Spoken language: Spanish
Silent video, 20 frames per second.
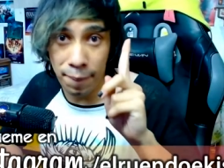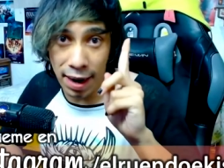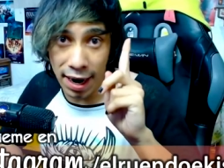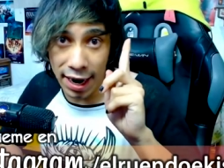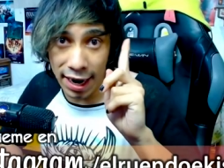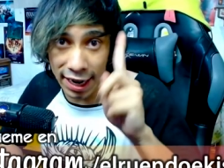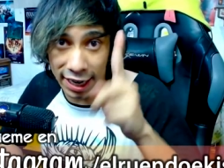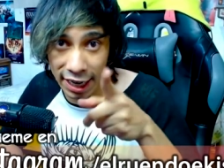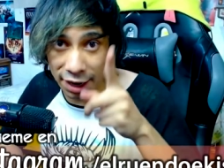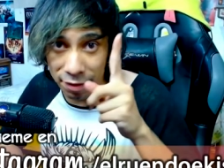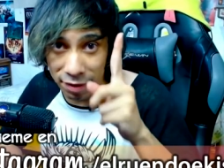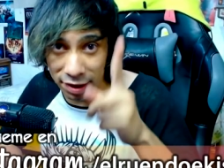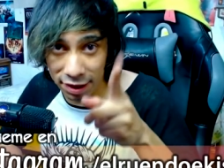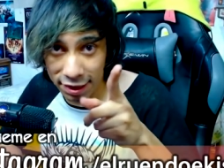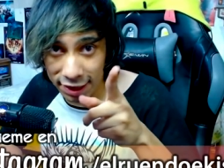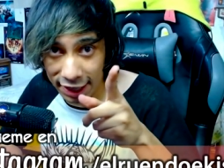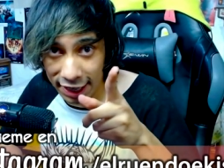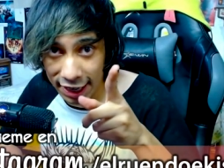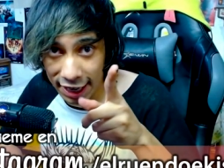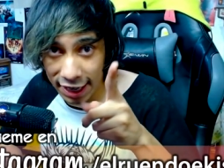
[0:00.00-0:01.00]
para que me
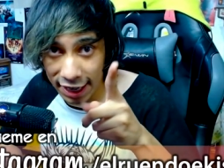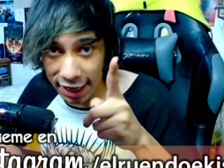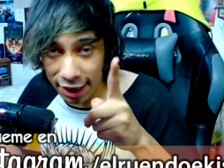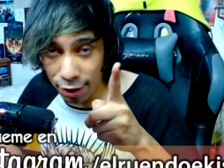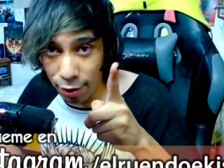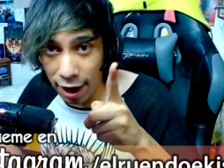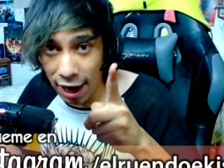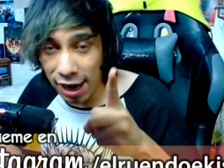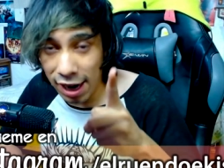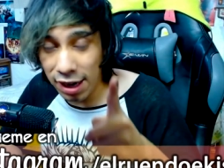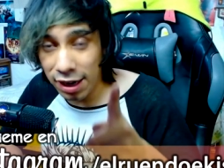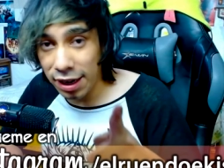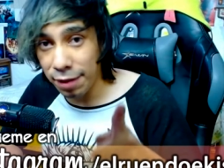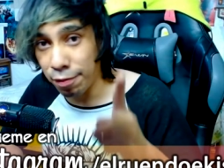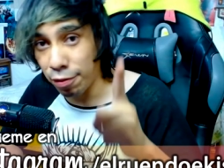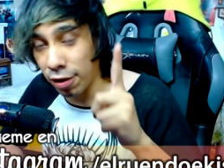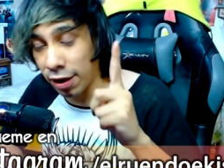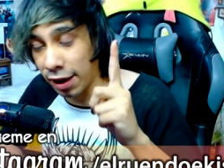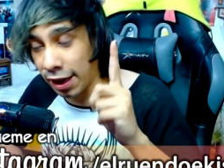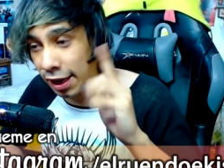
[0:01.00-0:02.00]
sigan igual y
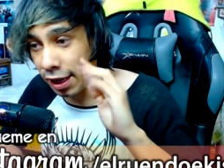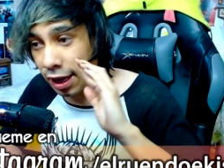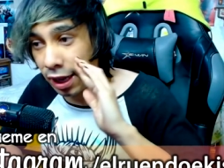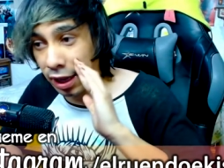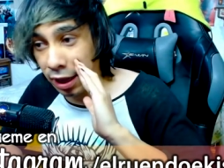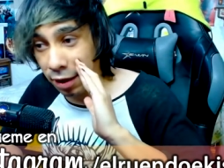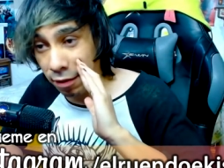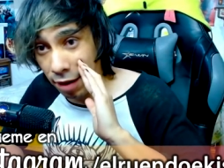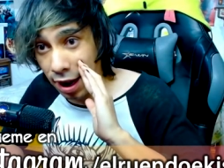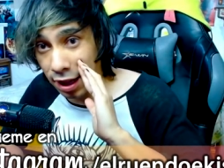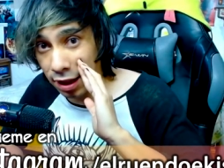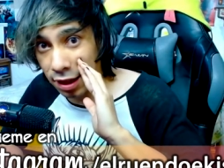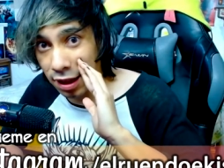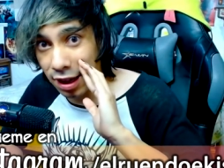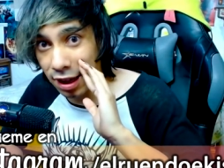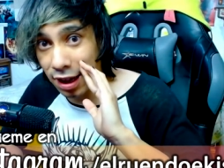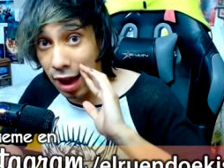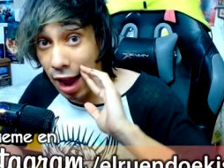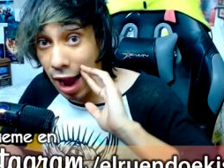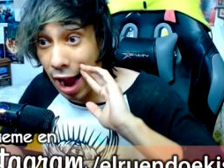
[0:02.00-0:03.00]
porque además
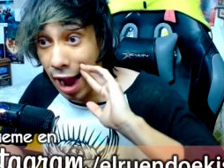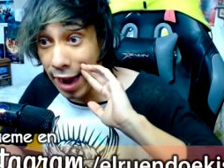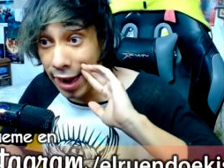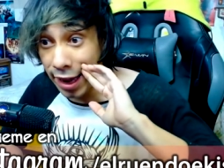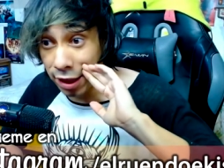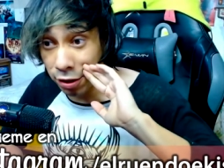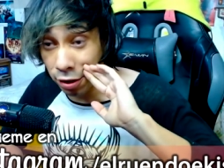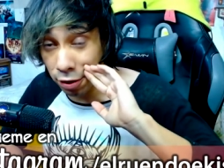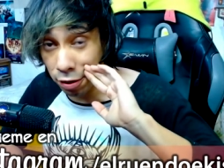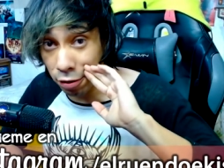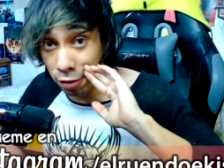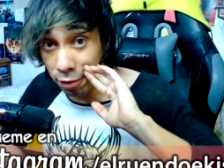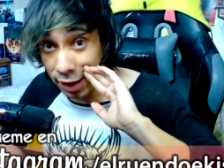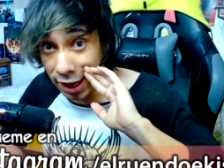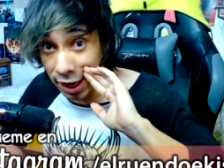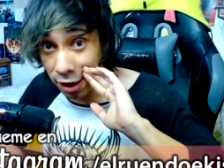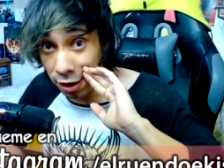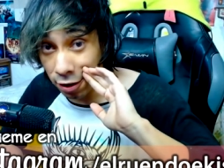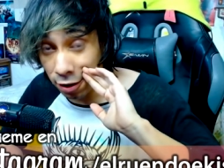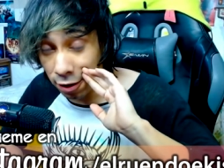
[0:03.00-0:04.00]
Ahí estoy
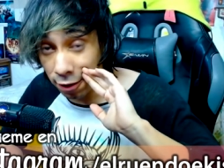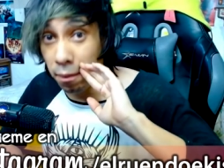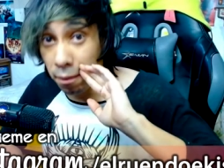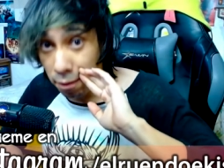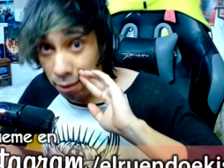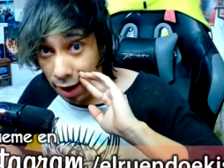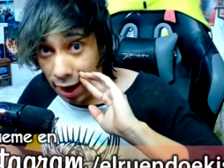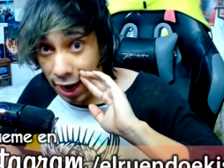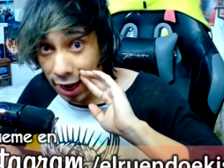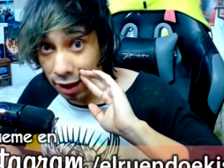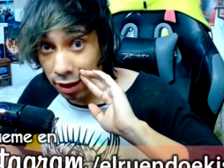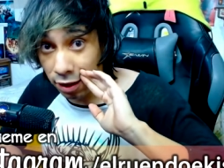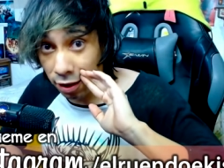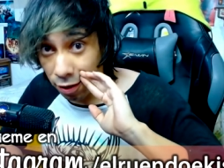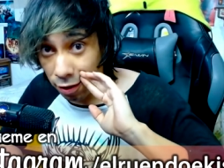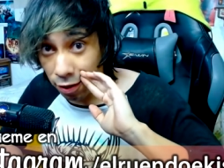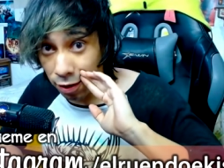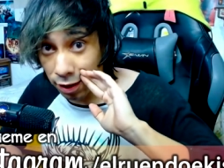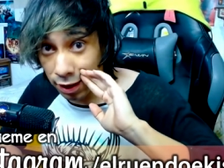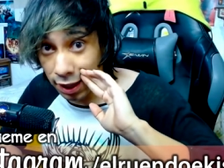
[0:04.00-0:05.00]
subiendo más
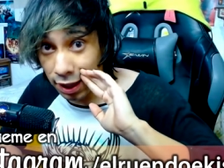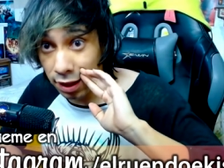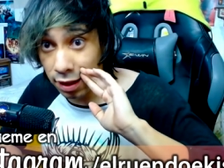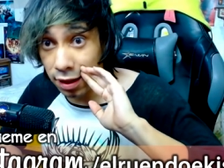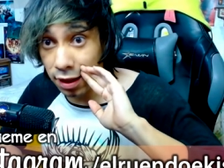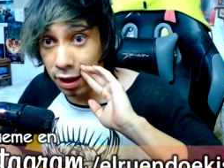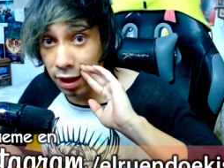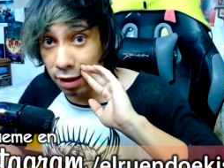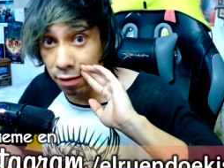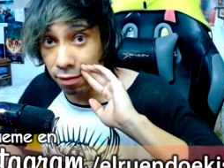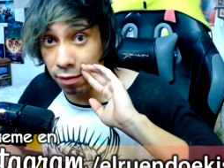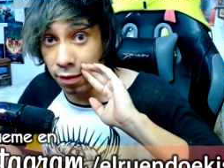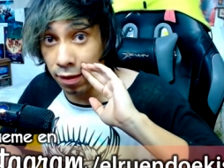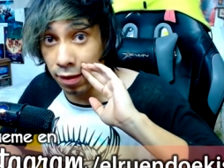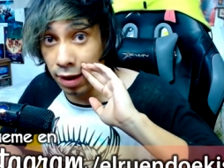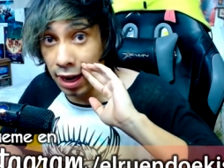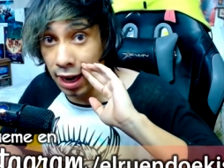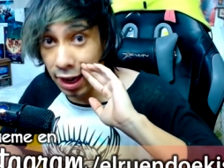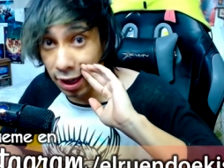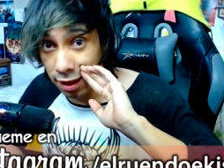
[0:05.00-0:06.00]
cosas y
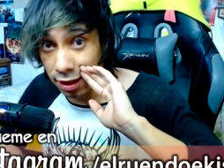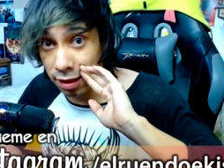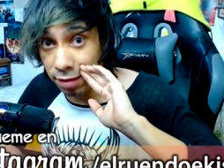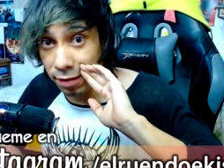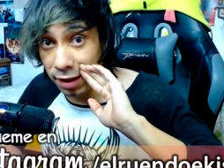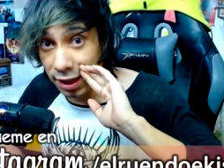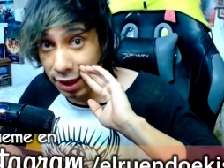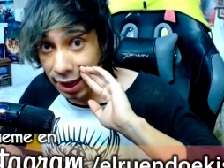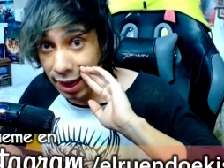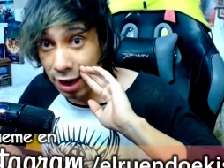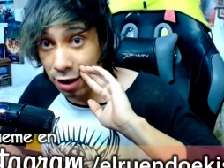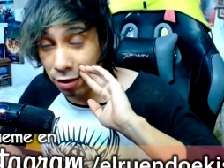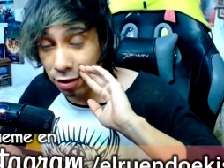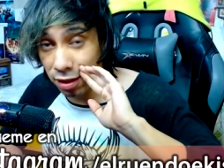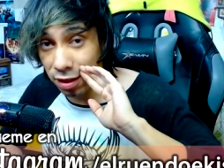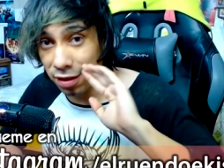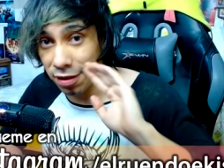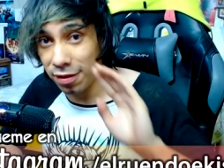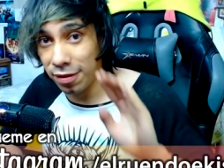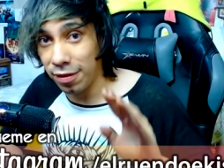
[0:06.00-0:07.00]
más
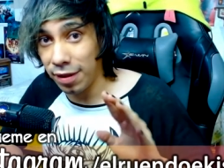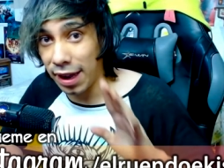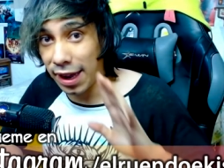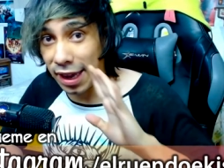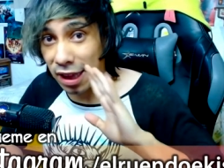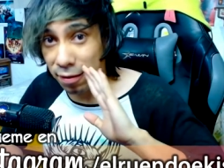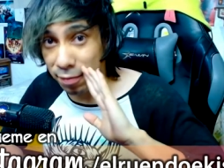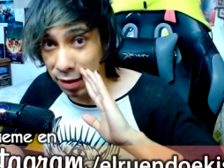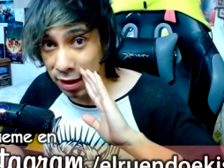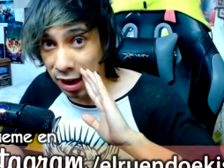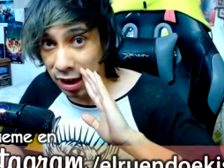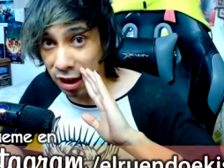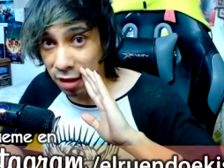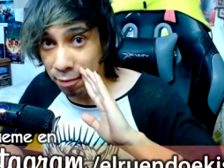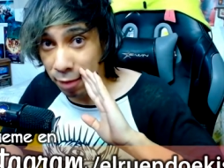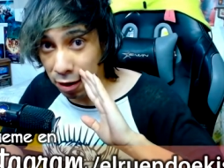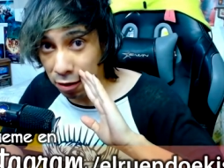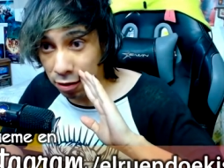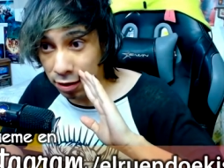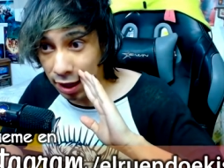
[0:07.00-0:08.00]
videos especiales
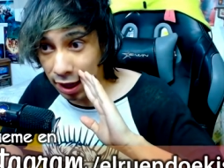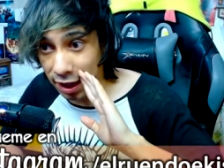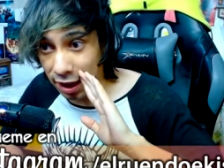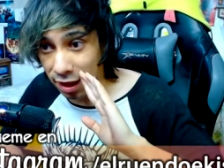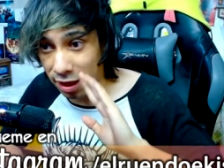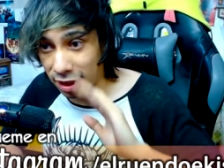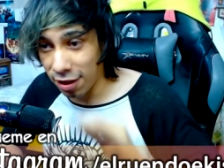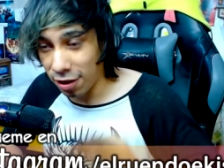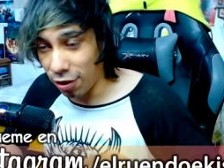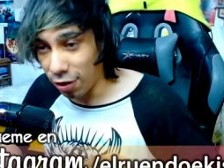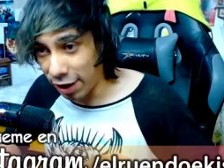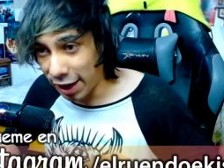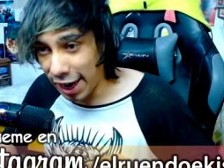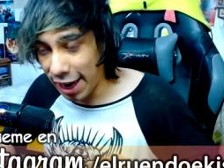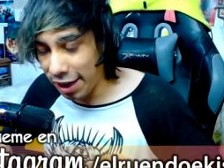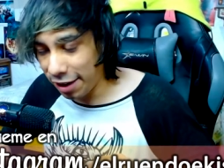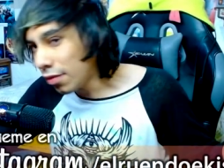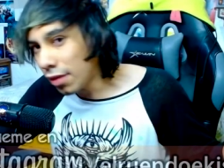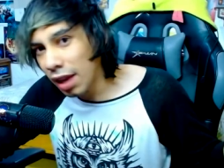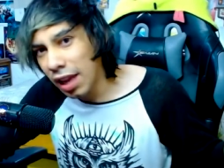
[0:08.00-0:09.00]
para ustedes, ¿ok?
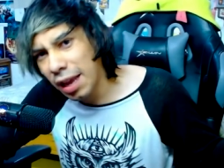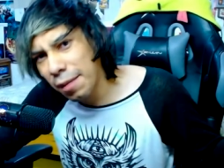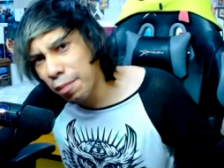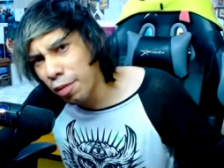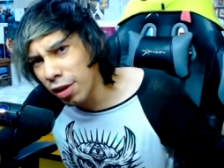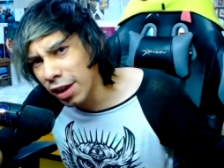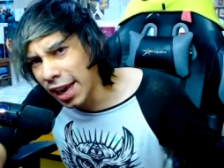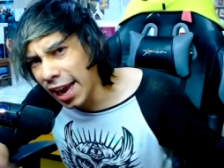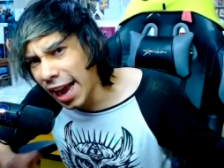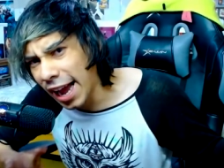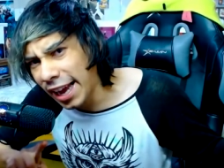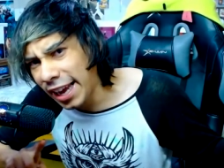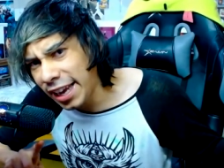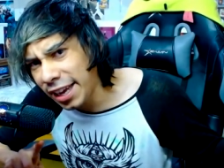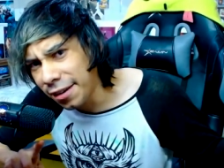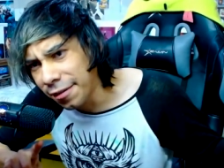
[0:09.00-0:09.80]
¿Y por qué ahí?